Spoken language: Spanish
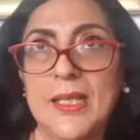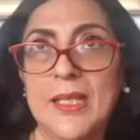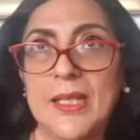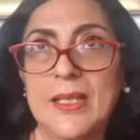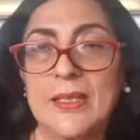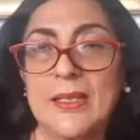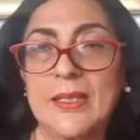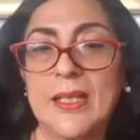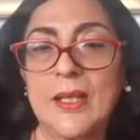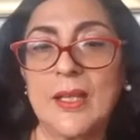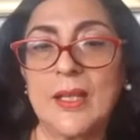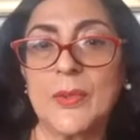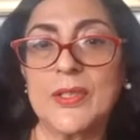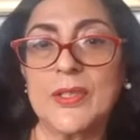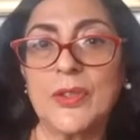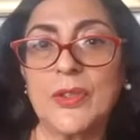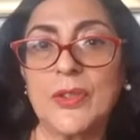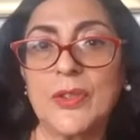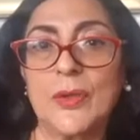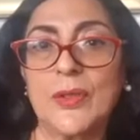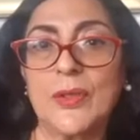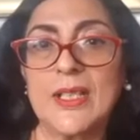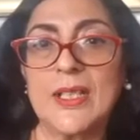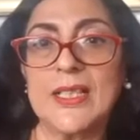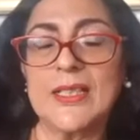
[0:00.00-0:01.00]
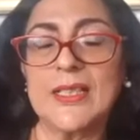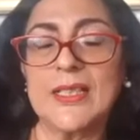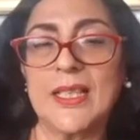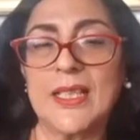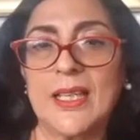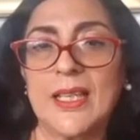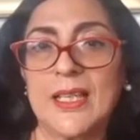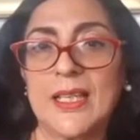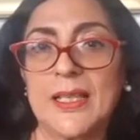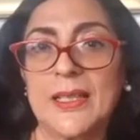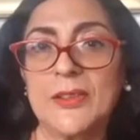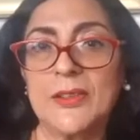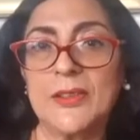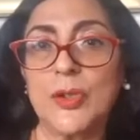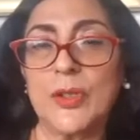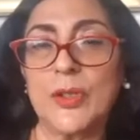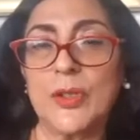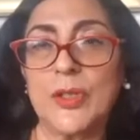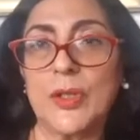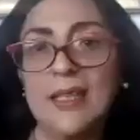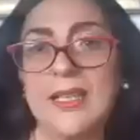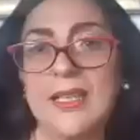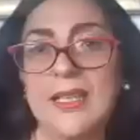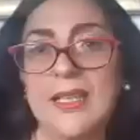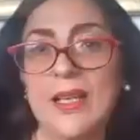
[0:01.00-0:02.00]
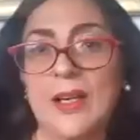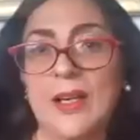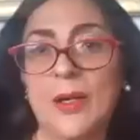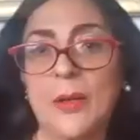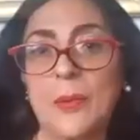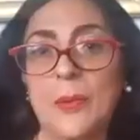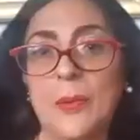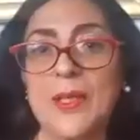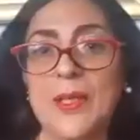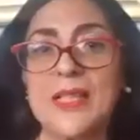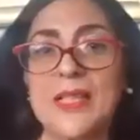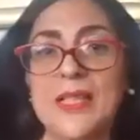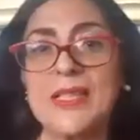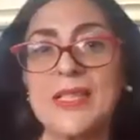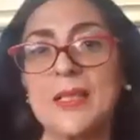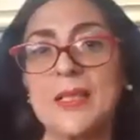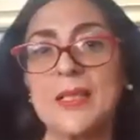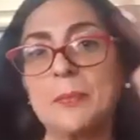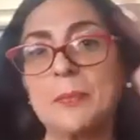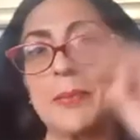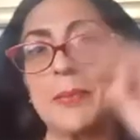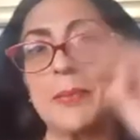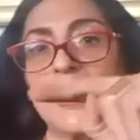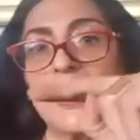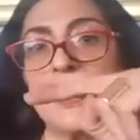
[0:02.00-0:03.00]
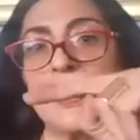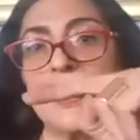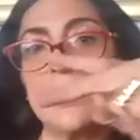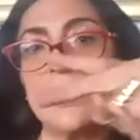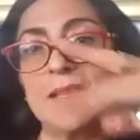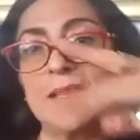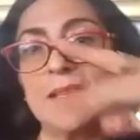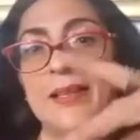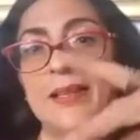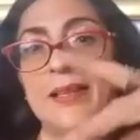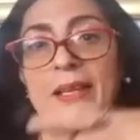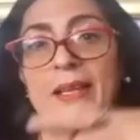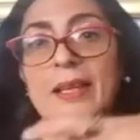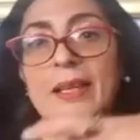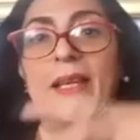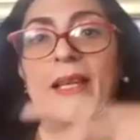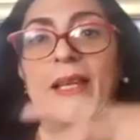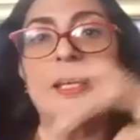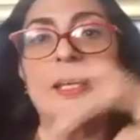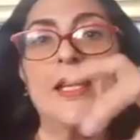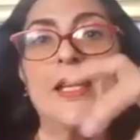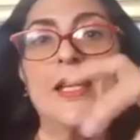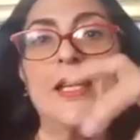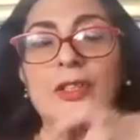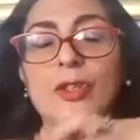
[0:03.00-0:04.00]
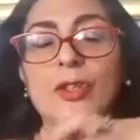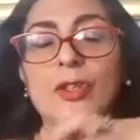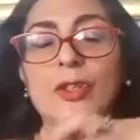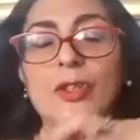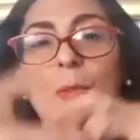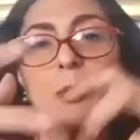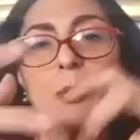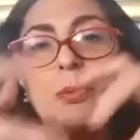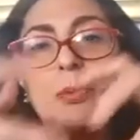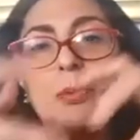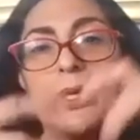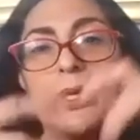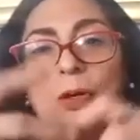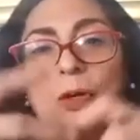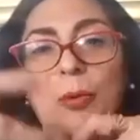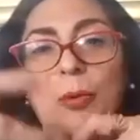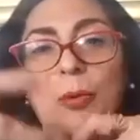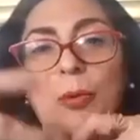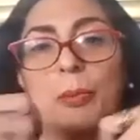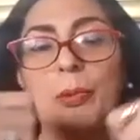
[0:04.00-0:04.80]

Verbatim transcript: cuestiones que yo digo que en el arte y en la obra siempre es como una